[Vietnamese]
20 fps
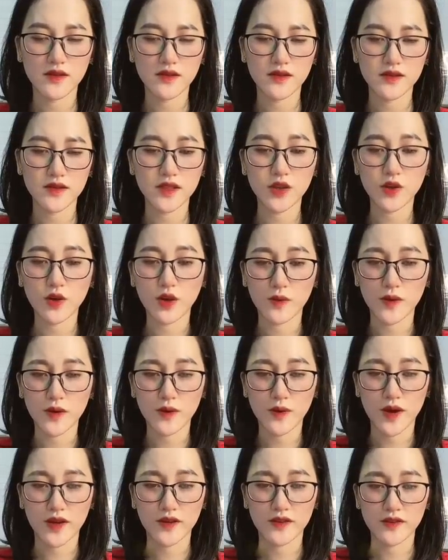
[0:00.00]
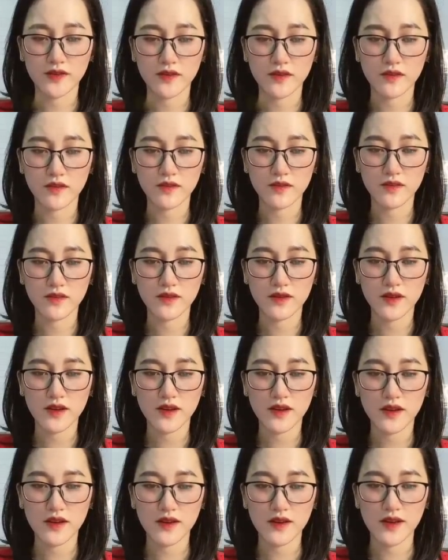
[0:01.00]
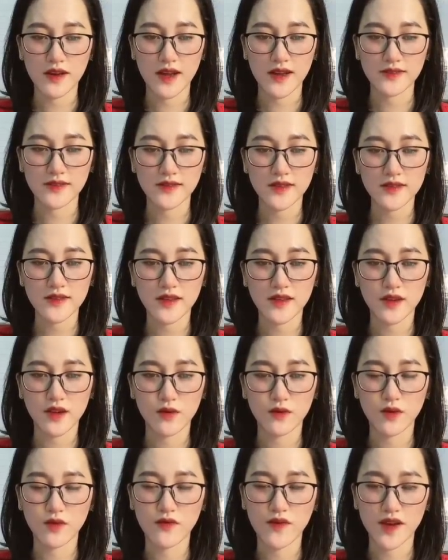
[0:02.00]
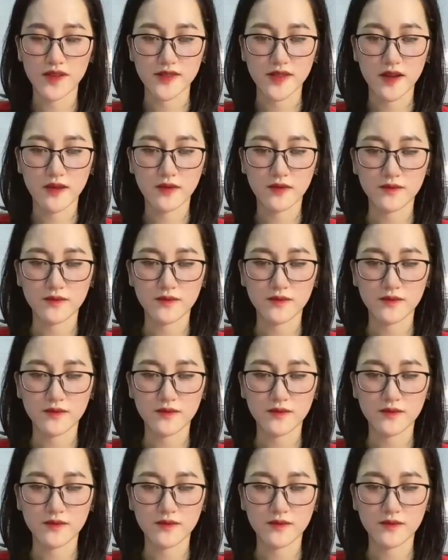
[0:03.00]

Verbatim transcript: Nhưng cô ở bên ngoài đời thực Lại rất sinh động không phải sao